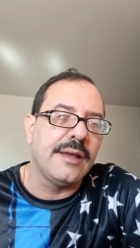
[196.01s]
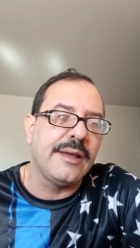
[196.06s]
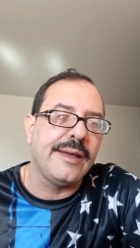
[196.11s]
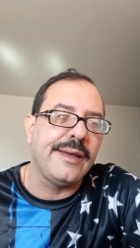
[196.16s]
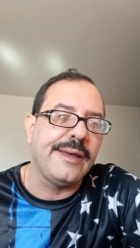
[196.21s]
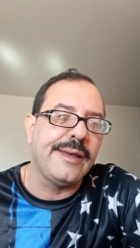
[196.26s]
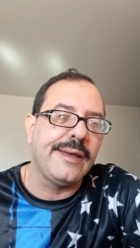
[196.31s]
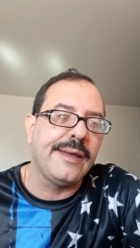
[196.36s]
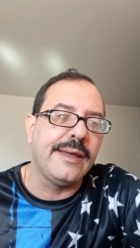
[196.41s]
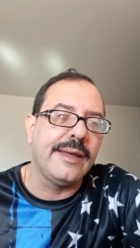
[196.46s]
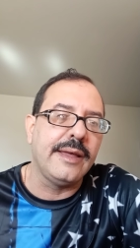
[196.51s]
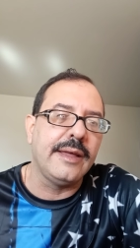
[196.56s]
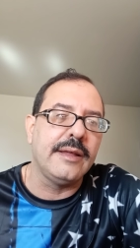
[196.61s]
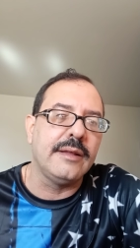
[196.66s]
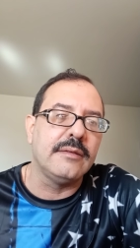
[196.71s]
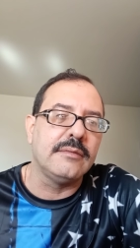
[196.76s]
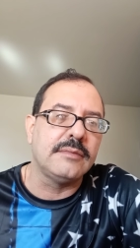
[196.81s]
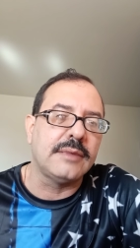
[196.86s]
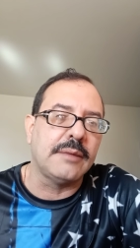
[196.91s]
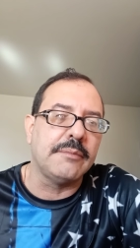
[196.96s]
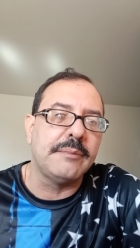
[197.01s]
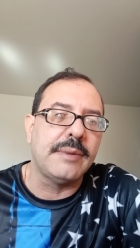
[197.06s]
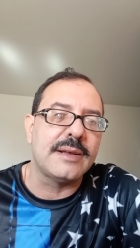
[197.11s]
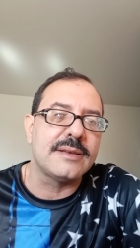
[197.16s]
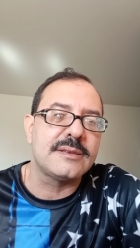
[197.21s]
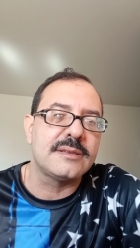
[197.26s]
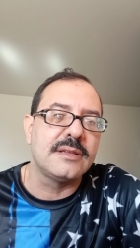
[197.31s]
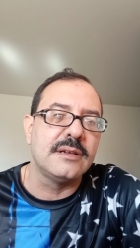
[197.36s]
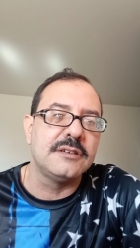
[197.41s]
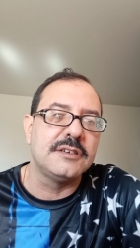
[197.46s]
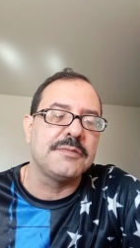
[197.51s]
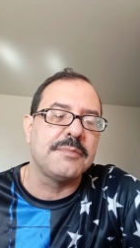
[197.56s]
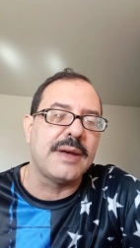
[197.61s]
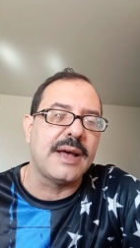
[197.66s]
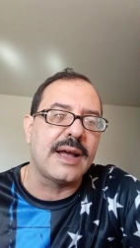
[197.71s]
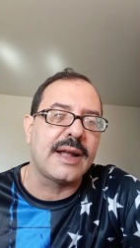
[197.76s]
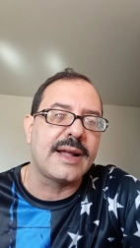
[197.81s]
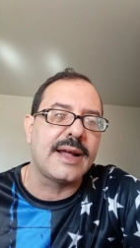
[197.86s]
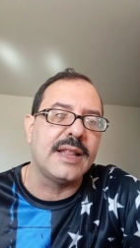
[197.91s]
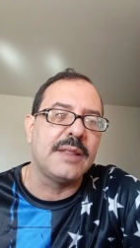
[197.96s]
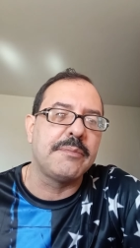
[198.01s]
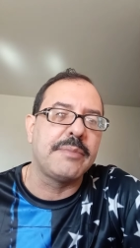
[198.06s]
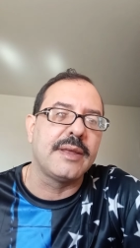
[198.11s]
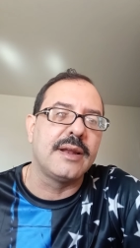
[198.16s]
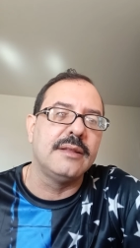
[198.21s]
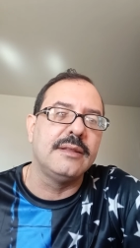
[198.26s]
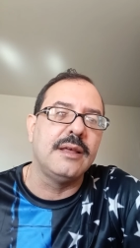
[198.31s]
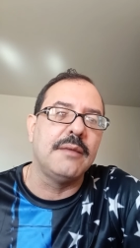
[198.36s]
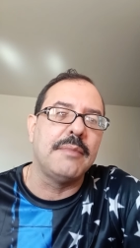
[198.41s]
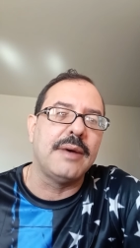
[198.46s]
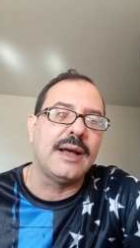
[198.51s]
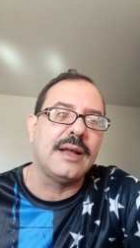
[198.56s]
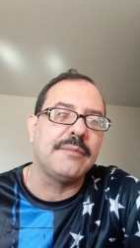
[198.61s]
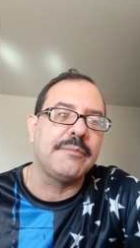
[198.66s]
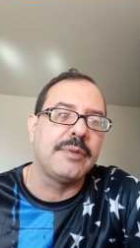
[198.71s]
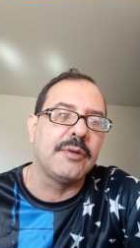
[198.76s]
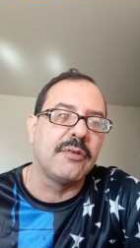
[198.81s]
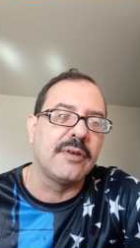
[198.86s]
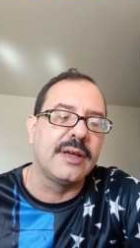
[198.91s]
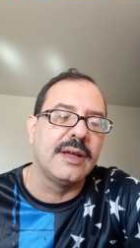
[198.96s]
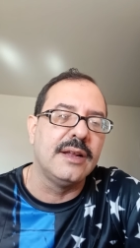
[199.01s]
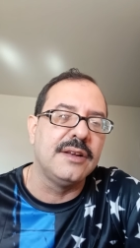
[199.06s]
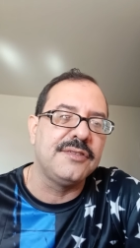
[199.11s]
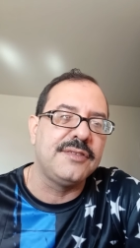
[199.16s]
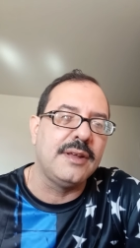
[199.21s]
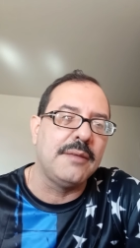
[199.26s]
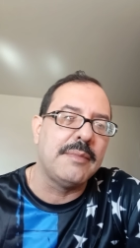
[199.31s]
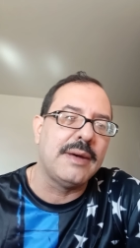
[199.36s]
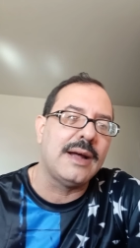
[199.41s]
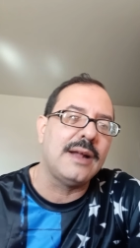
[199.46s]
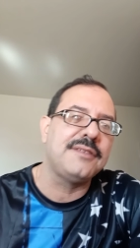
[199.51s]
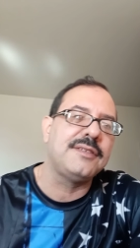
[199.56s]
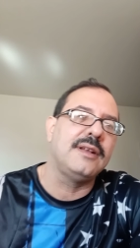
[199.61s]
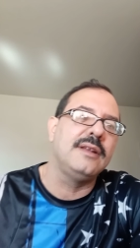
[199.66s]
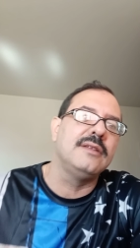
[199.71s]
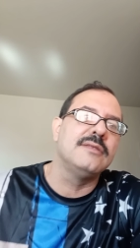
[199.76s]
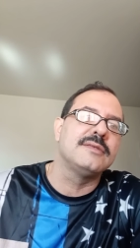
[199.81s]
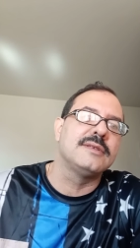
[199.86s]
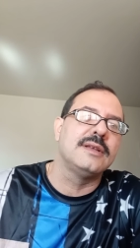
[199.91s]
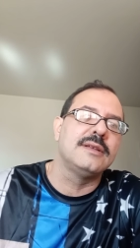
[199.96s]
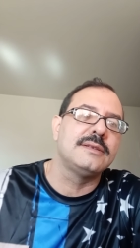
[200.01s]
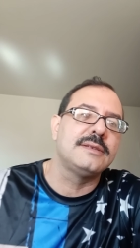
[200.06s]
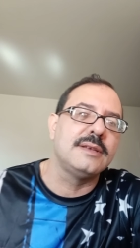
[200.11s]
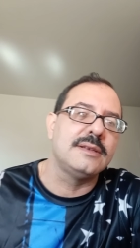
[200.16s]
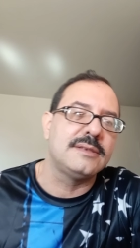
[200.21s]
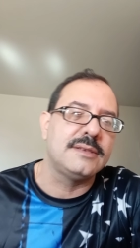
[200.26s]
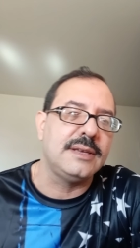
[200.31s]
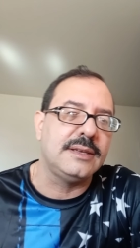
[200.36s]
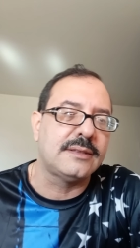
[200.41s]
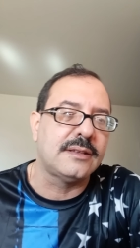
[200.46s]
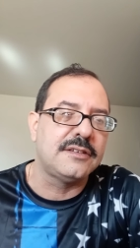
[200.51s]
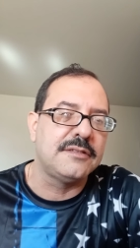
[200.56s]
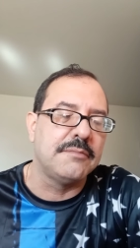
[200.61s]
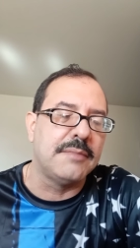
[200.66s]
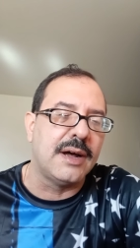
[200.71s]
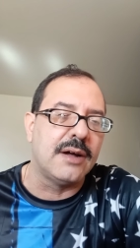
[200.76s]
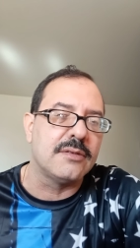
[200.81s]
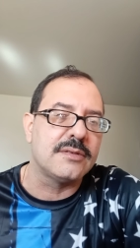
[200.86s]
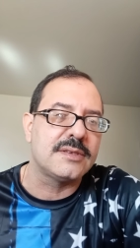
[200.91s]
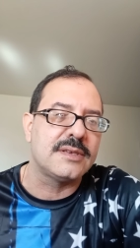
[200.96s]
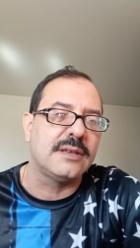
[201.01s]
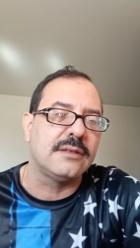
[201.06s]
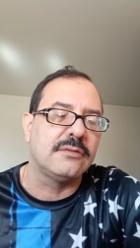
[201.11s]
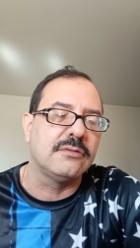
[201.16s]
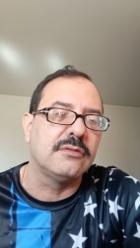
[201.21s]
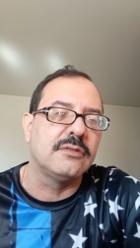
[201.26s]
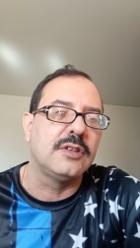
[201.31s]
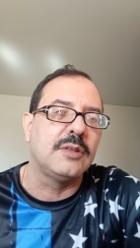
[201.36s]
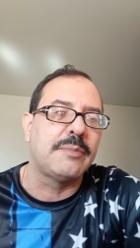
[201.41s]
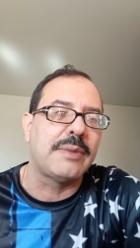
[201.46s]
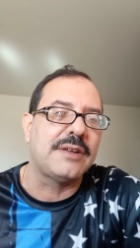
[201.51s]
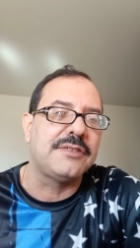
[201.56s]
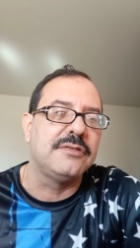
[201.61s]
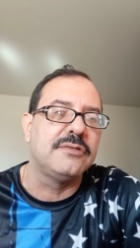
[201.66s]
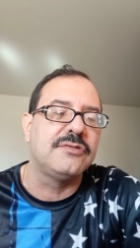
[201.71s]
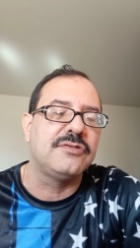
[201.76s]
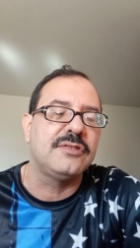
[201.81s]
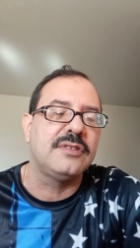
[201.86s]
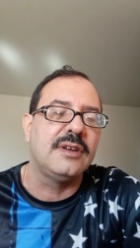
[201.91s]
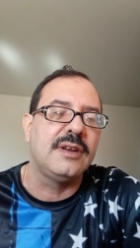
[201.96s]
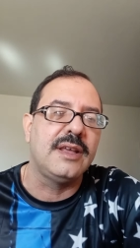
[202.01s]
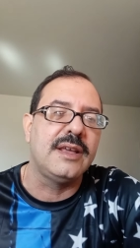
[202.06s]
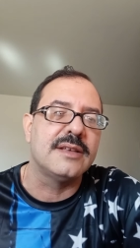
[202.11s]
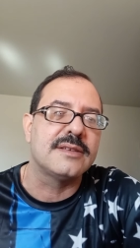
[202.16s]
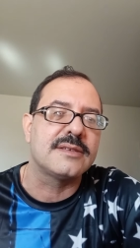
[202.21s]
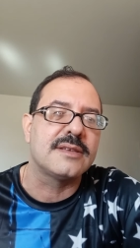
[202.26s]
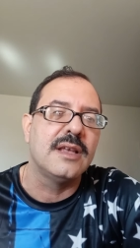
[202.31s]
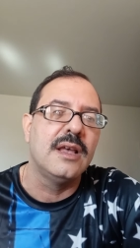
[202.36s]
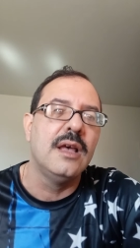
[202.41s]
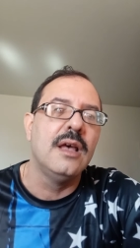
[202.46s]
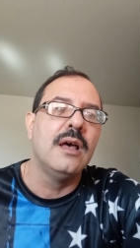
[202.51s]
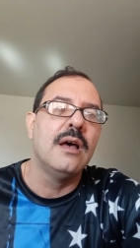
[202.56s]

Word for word: está é, tá bastante marcado pelo, debate, pelo grande debate ali nos anos 60 de Mao Tse-tung, do Partido Chinês,